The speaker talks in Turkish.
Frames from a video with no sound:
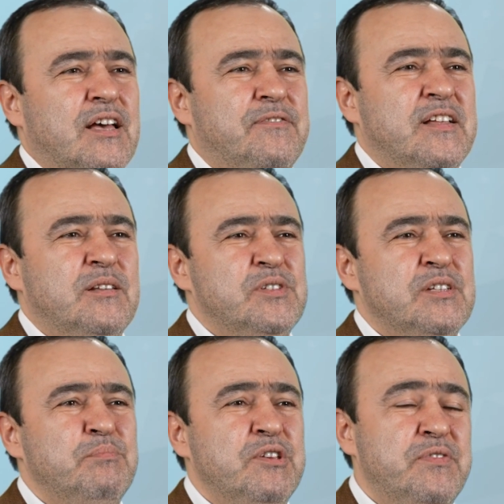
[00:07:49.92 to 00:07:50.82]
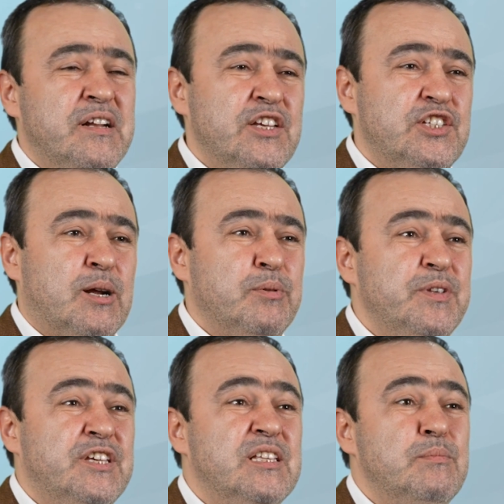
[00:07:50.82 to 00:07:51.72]
Efendimizin miğferine
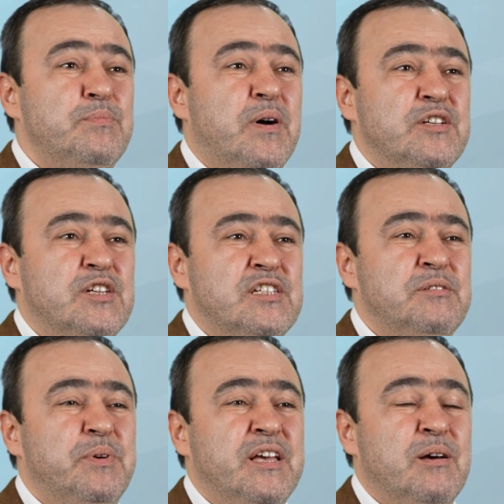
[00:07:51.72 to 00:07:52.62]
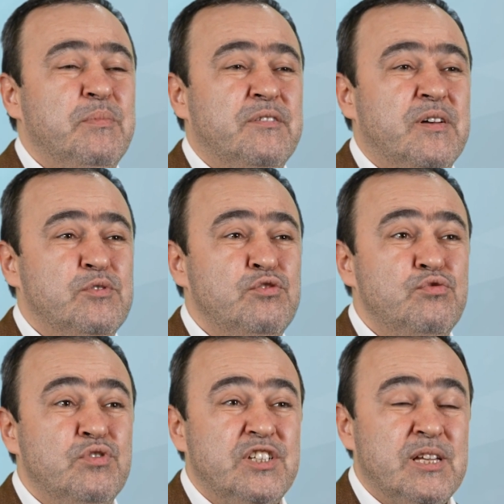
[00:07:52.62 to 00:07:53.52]
çarpıp iki demir parçasının Peygamber Efendimizin
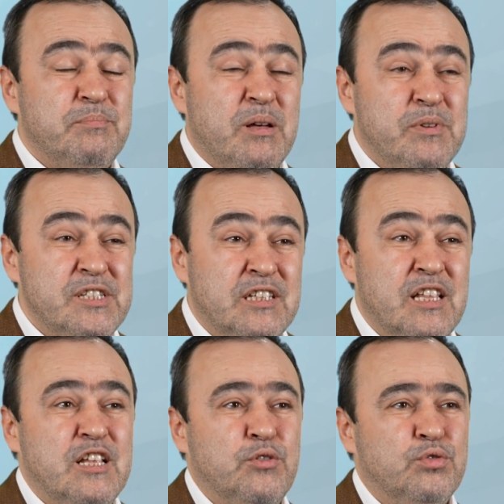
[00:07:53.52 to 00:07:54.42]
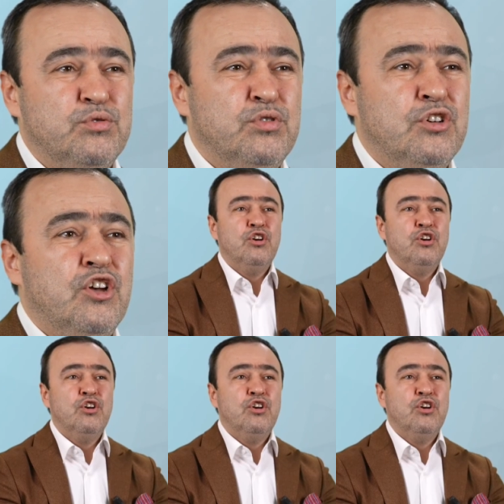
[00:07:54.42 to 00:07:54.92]
yüzüne saplanmasına neden oldu.